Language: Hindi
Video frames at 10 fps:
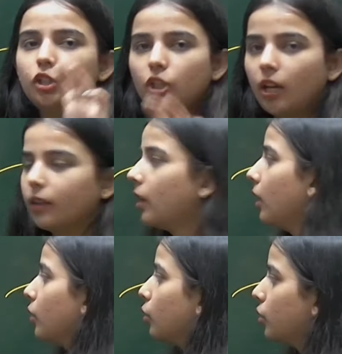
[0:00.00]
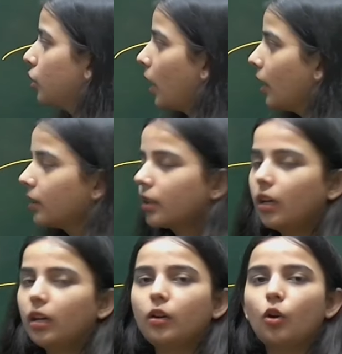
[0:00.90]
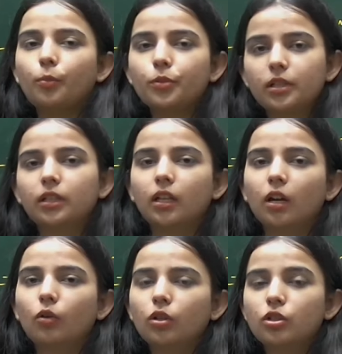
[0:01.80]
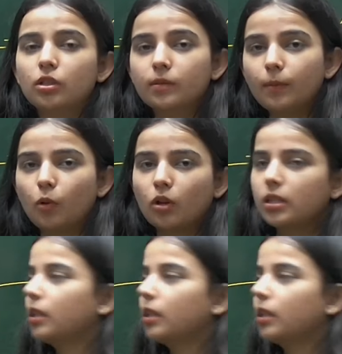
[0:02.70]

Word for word: शांत तो शांत का ऑपोजिट क्या होगा जिसमें बहुत ज़्यादा